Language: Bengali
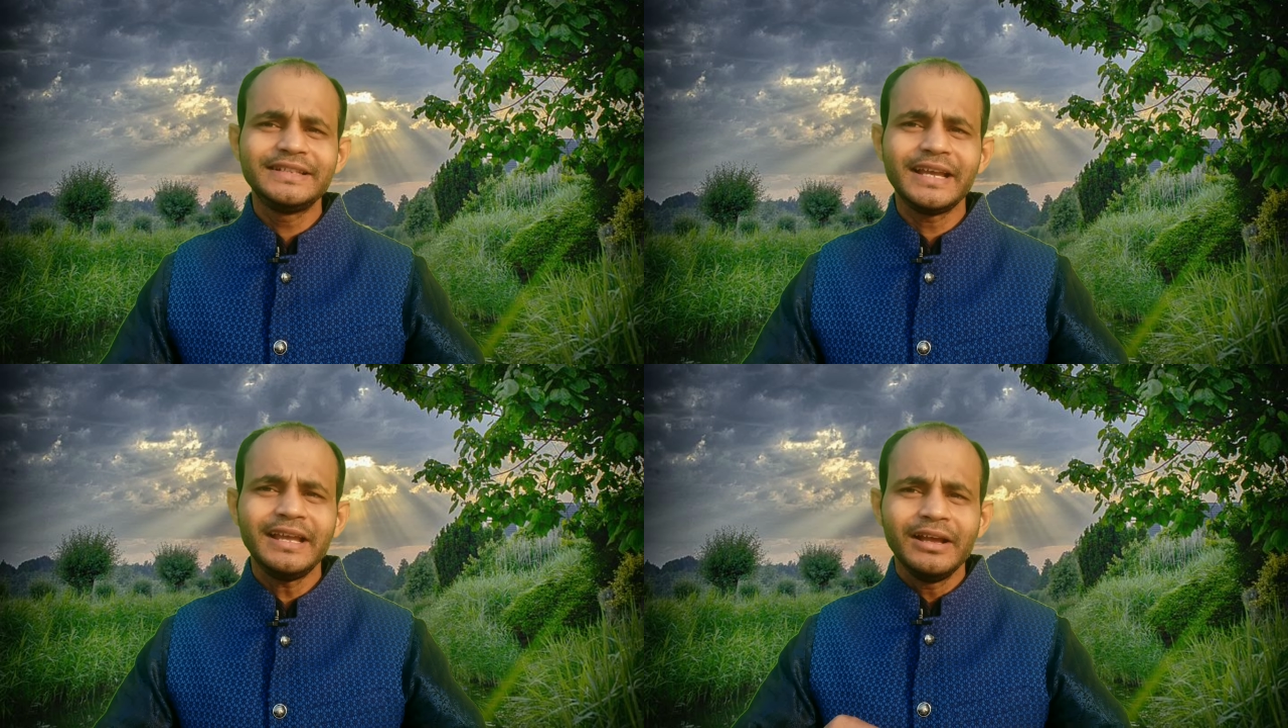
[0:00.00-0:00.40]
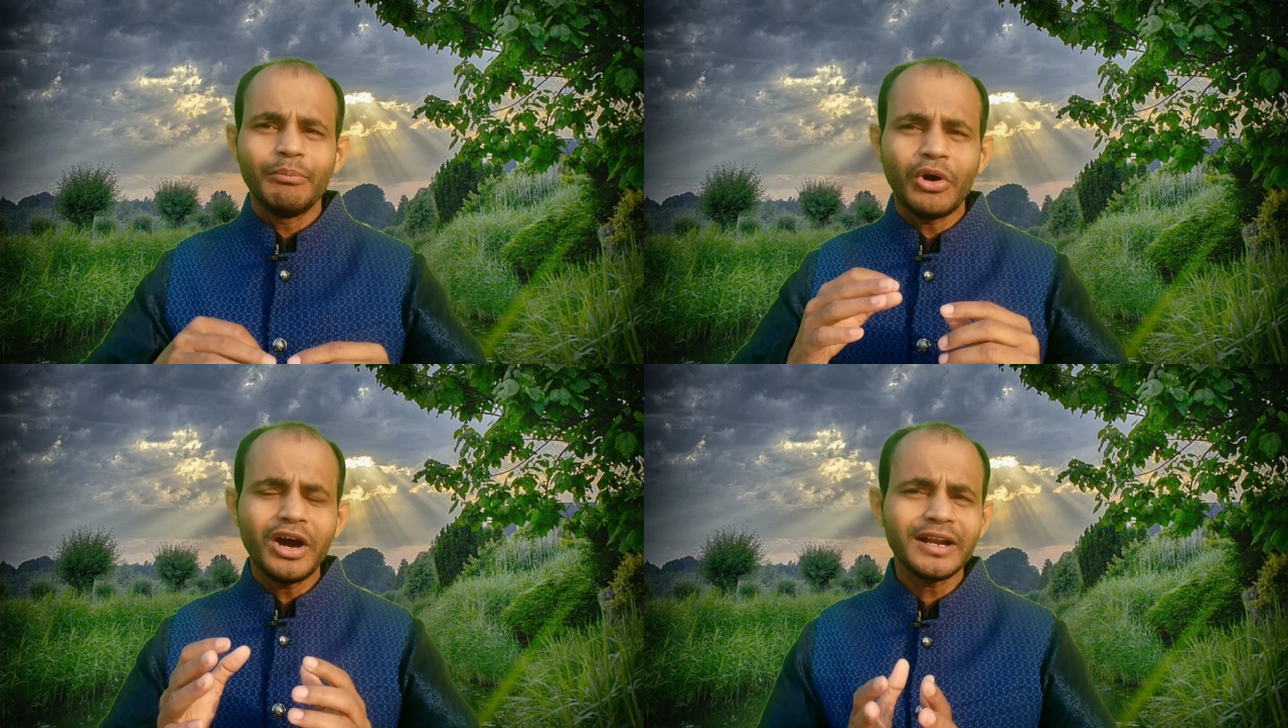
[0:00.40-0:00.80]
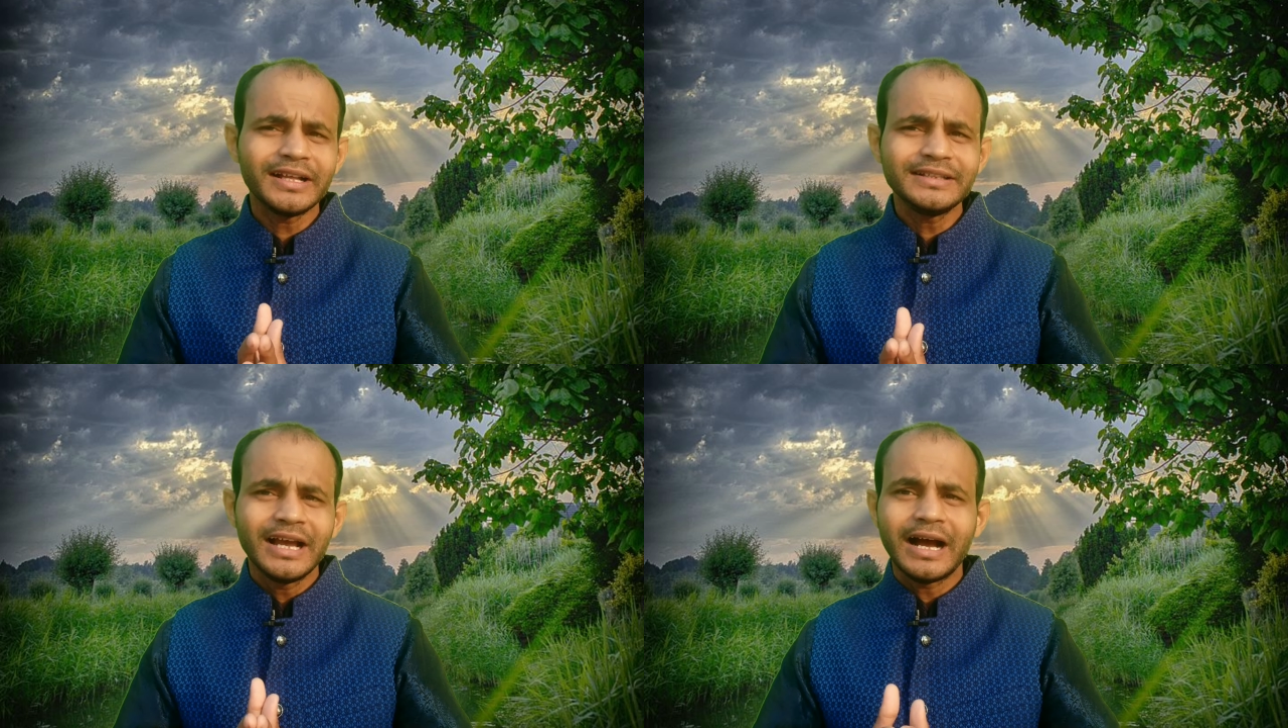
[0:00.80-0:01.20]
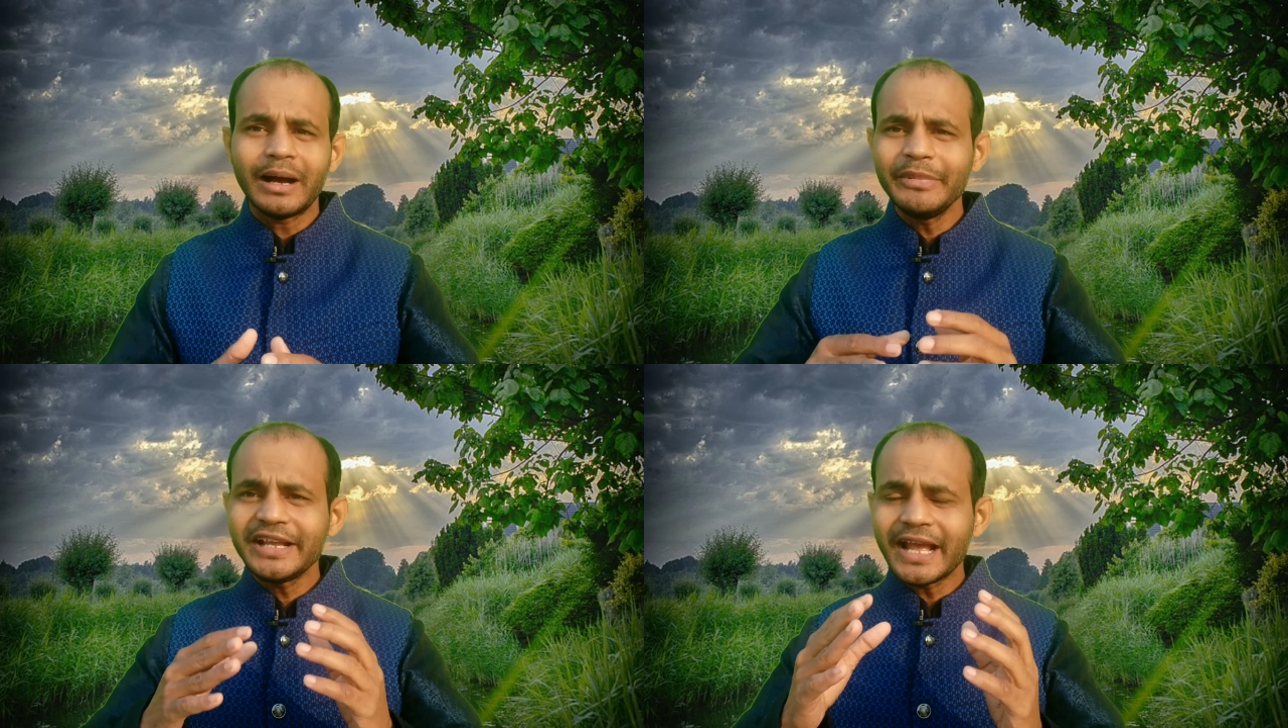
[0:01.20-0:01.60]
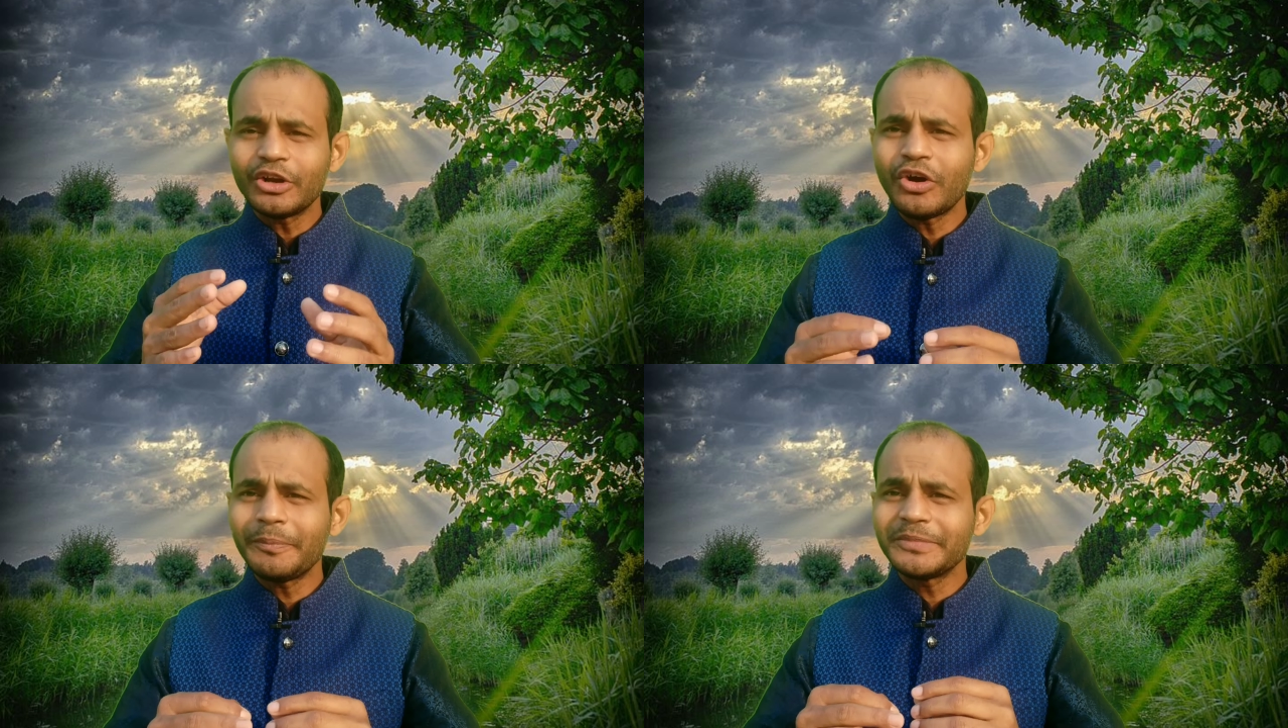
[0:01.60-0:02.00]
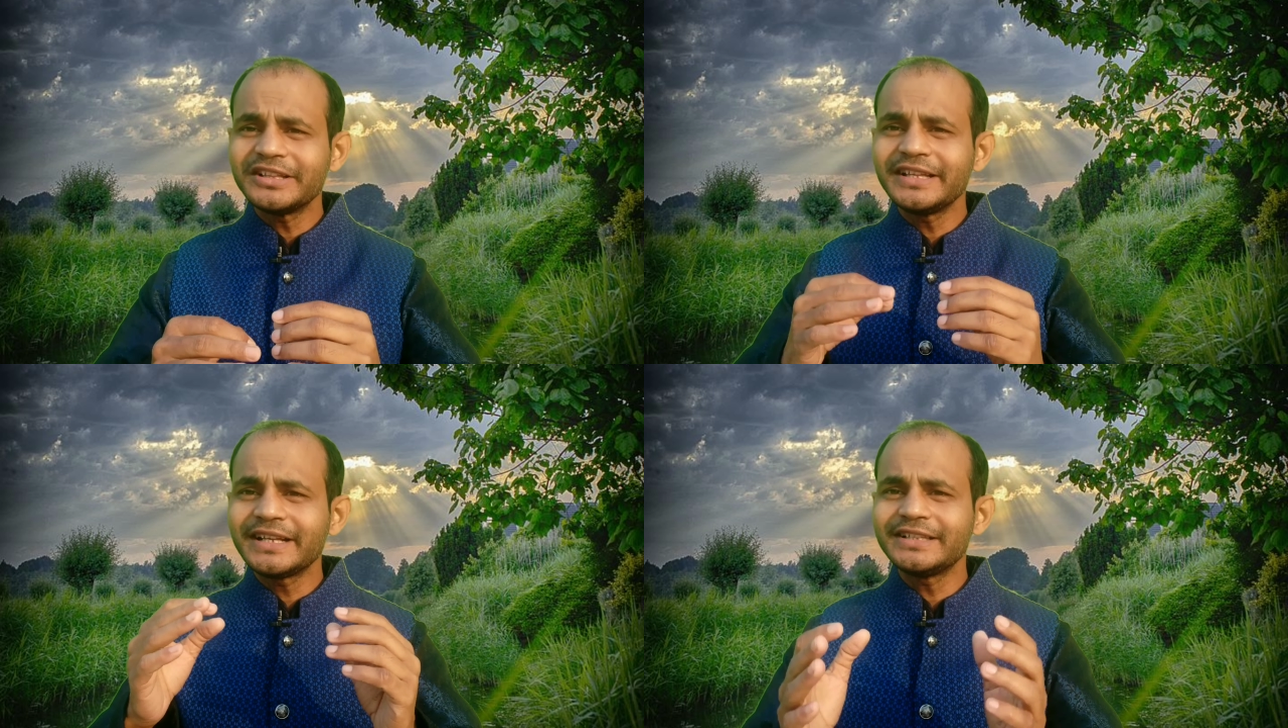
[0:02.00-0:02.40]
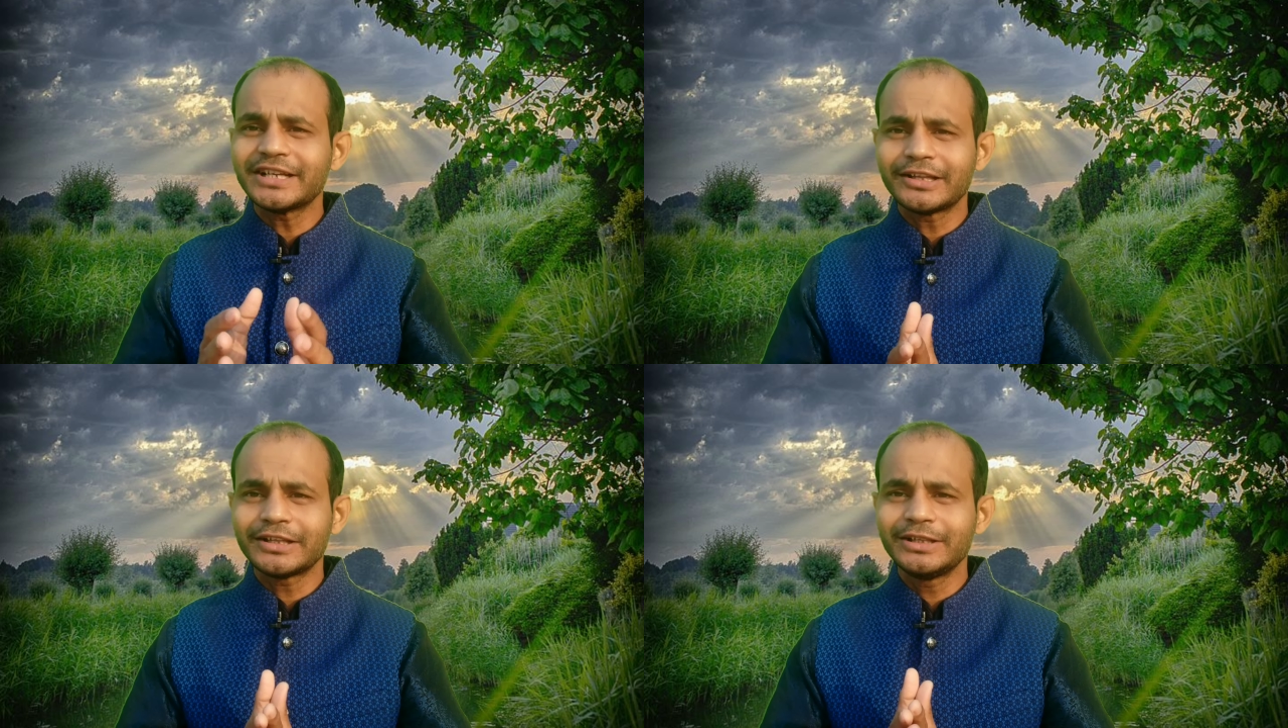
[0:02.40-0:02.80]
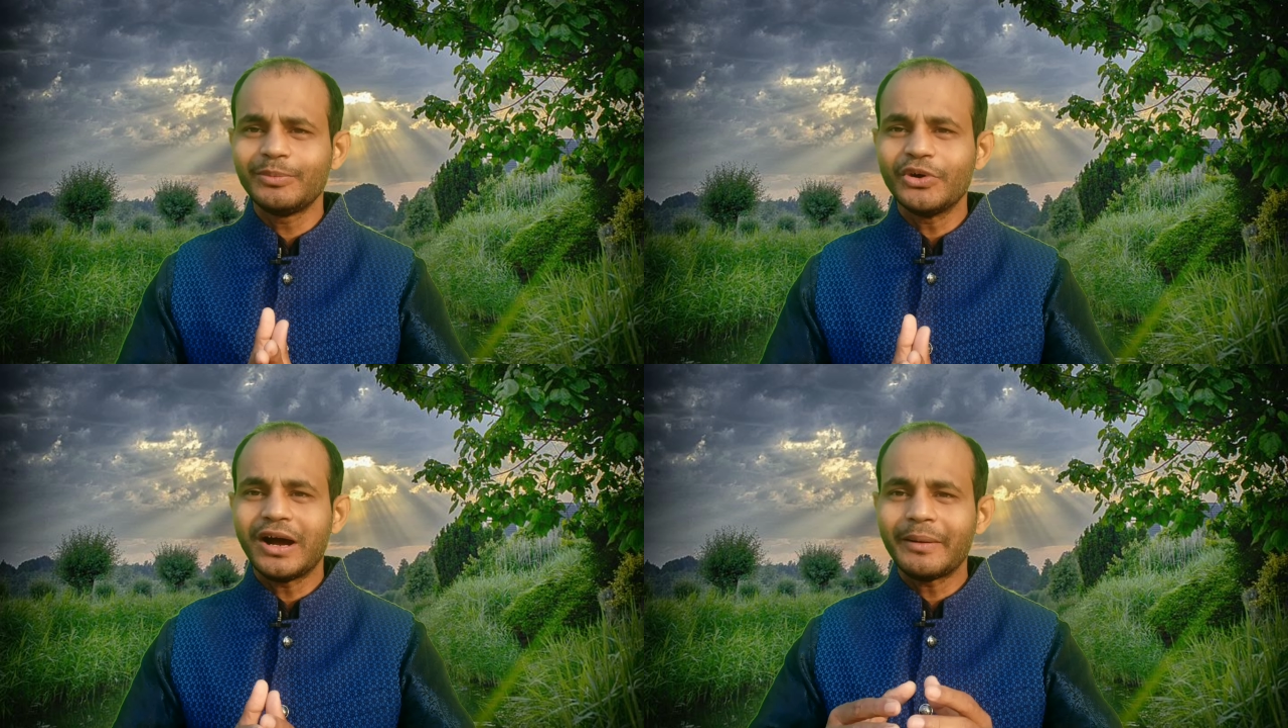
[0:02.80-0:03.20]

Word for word: যে মহারাজ আমি কেন আপনাদেরকে চাঁদা দেব